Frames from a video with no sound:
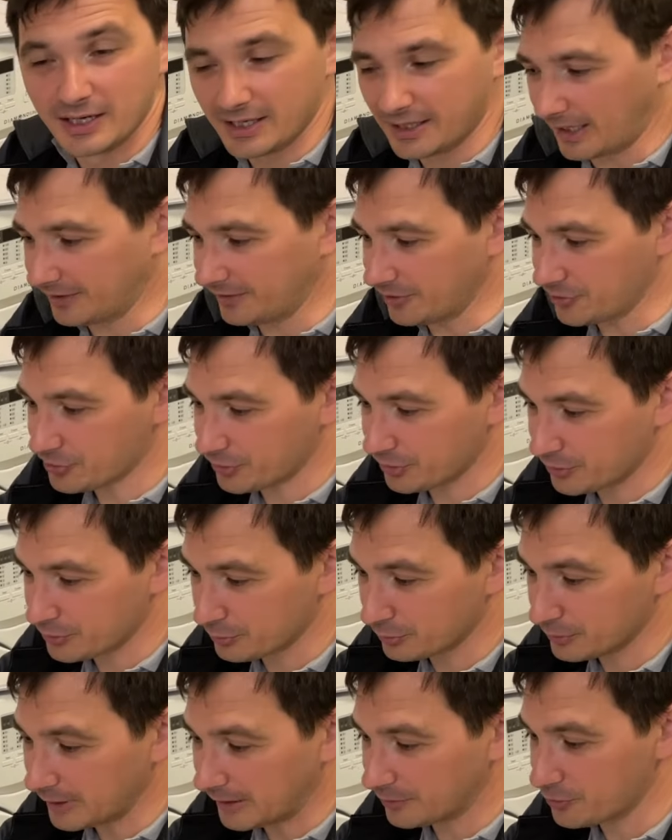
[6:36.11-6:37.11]
Конечный
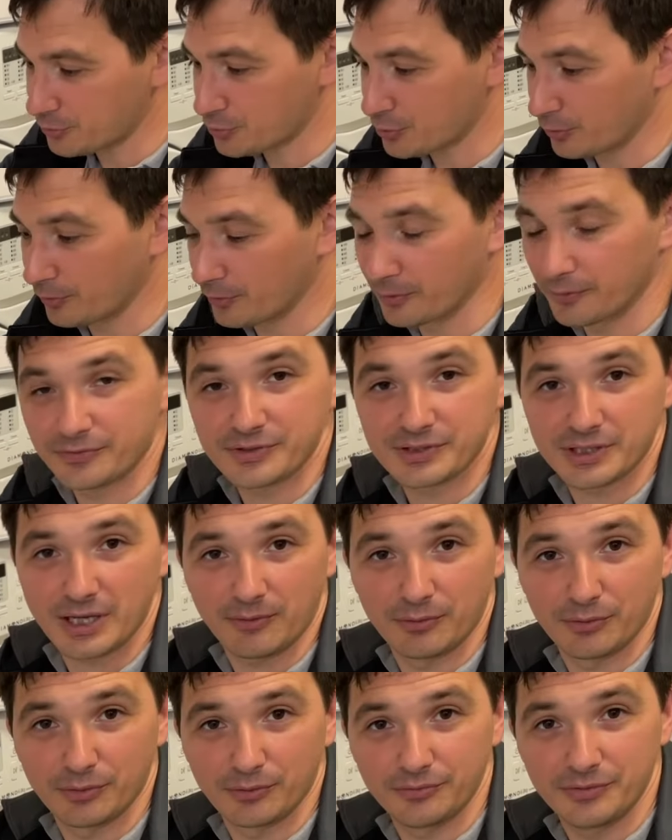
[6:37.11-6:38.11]
результат еще
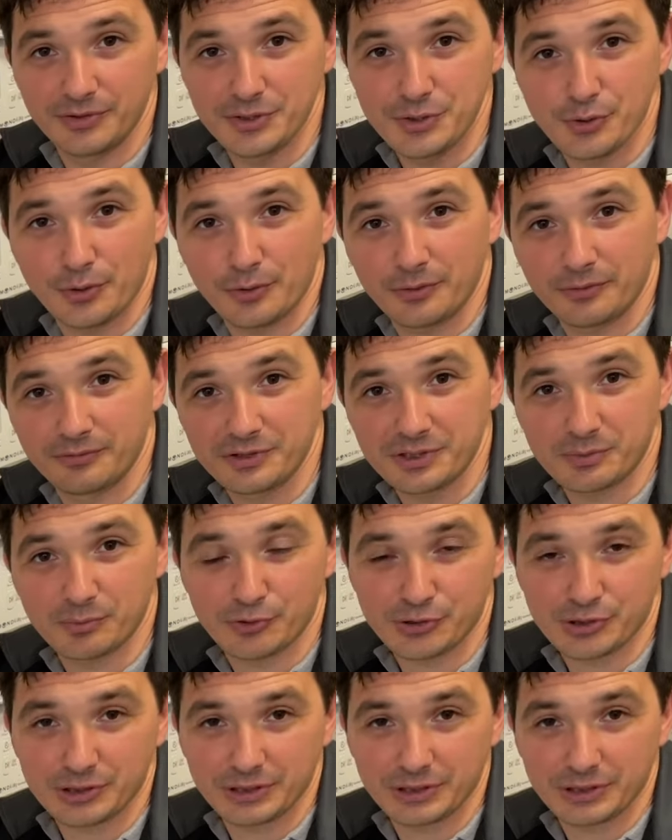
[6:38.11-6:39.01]
вставлю в видео, вы сможете